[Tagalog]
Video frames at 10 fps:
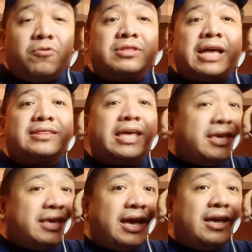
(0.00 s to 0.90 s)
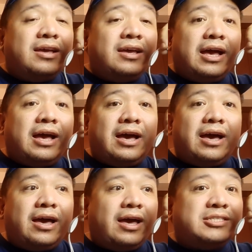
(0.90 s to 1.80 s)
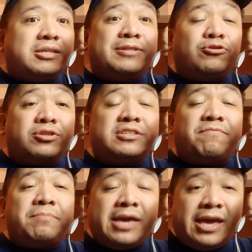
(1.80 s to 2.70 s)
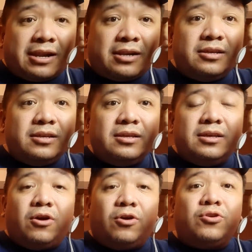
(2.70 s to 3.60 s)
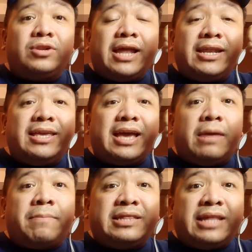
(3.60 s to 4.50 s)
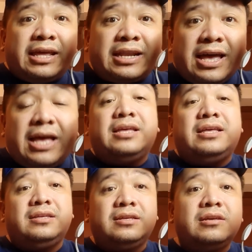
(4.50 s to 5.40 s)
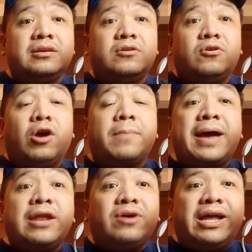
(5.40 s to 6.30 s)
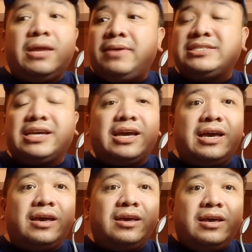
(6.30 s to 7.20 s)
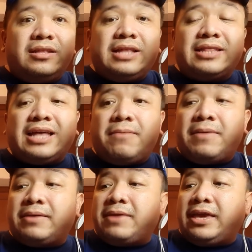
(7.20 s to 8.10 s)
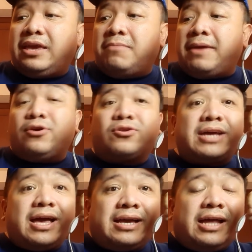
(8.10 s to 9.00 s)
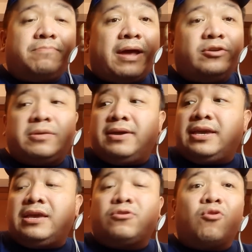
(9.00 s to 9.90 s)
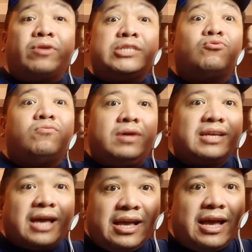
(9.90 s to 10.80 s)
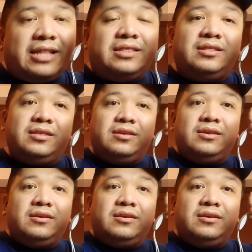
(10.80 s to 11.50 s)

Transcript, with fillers: Yung tatay niya, uh, Estibador Sapier. O yung nanay niya, Labandera. O eh, paano nga naman siya dada mag, magiging mayor kaagad? Paano siya magiging congresswoman kaagad?